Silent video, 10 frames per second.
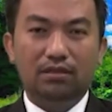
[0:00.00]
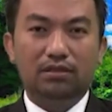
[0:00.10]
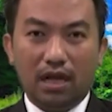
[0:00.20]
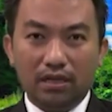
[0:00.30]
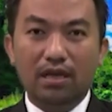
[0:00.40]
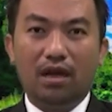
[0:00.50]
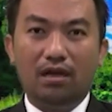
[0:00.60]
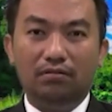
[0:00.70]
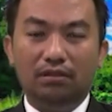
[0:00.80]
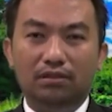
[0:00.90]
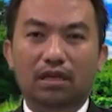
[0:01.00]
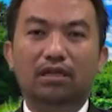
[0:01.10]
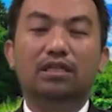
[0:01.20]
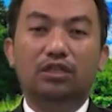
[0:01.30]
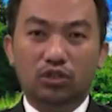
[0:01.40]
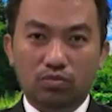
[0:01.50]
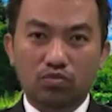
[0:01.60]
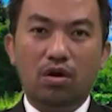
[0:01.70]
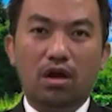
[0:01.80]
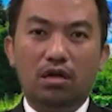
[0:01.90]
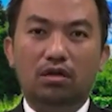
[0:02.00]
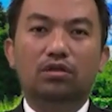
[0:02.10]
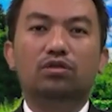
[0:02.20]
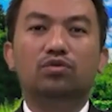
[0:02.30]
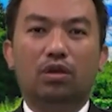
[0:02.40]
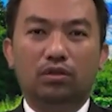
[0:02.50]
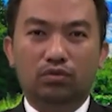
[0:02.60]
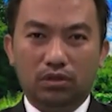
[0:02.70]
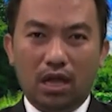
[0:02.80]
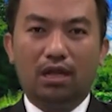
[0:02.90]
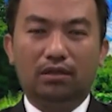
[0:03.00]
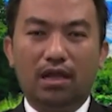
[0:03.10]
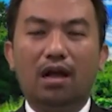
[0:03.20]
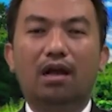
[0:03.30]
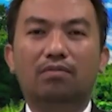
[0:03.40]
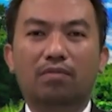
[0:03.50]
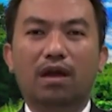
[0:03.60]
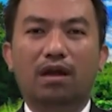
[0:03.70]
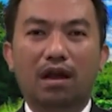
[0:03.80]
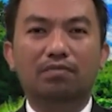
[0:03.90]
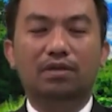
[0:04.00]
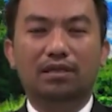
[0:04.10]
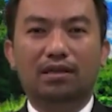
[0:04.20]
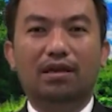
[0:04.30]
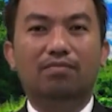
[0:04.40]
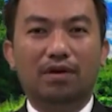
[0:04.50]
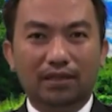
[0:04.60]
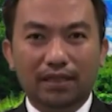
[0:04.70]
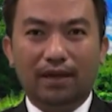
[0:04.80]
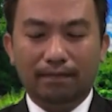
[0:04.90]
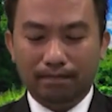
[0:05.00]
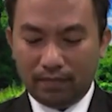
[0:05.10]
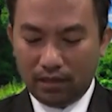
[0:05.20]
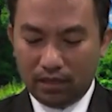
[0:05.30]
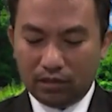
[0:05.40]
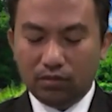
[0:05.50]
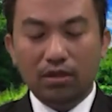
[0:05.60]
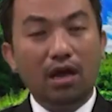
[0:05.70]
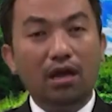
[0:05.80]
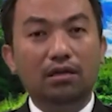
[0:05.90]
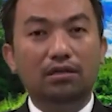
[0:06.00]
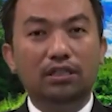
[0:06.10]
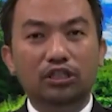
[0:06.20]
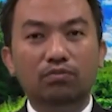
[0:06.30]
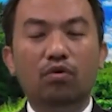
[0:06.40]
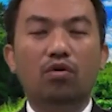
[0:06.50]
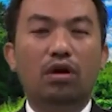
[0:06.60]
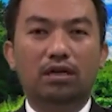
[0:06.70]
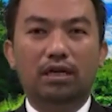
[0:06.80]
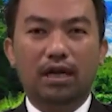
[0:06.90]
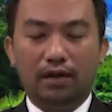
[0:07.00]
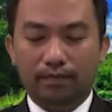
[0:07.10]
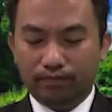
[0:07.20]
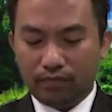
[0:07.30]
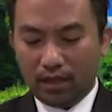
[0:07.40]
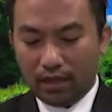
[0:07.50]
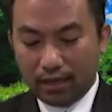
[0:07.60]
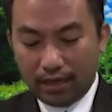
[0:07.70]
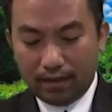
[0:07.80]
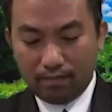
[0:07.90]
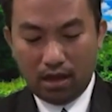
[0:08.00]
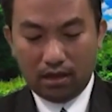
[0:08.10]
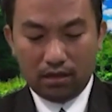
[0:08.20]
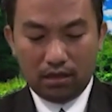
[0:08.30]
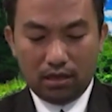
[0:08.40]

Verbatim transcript: Saya dan kita semua suatu saat akan mengalami kematian. Itu yang disimbolkan dengan kemah.